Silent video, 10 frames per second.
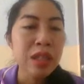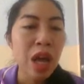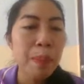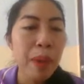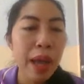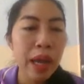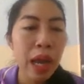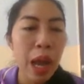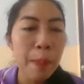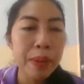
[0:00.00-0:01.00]
ต่อไป
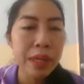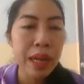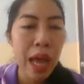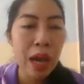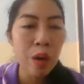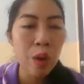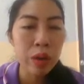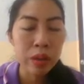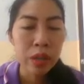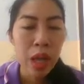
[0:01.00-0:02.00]
ค่ะปราก
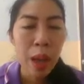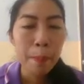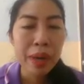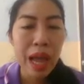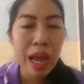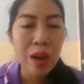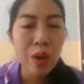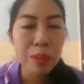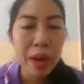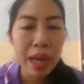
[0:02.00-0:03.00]
ฏปราก
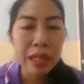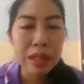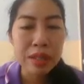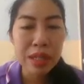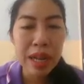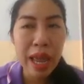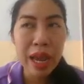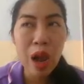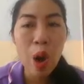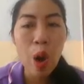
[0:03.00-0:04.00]
ฏหมายถึงแสด
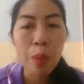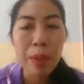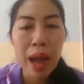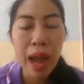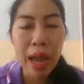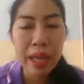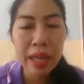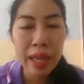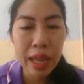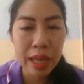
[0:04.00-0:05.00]
งออกมาให้
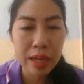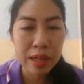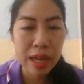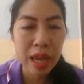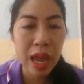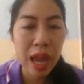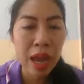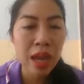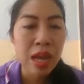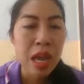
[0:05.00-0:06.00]
เห็นนะคะ
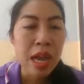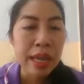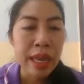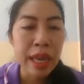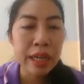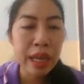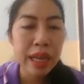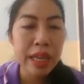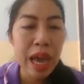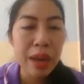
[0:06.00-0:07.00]
เข็ดข
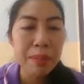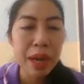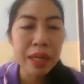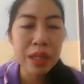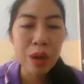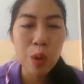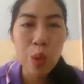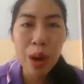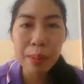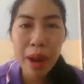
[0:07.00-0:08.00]
ยาดหมายถึงก
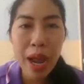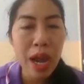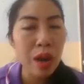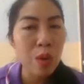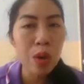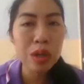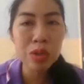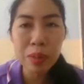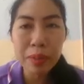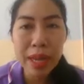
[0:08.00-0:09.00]
ลัวมาก กลัว
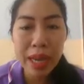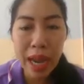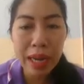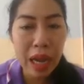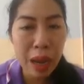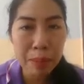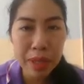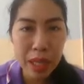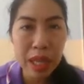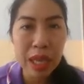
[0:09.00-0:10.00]
จนไม่กล้า
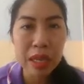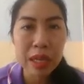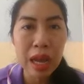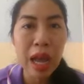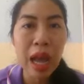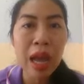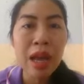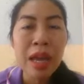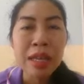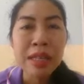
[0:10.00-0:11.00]
ทำอีกนะคะ
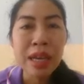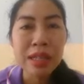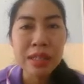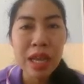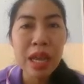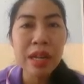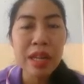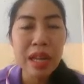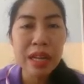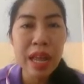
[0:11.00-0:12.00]
อย่างเช่น
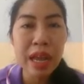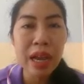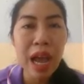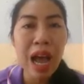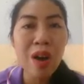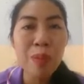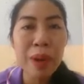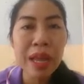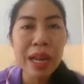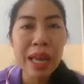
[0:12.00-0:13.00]
เด็กๆเข้า
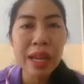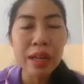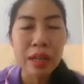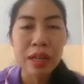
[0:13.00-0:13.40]
ไปเล่น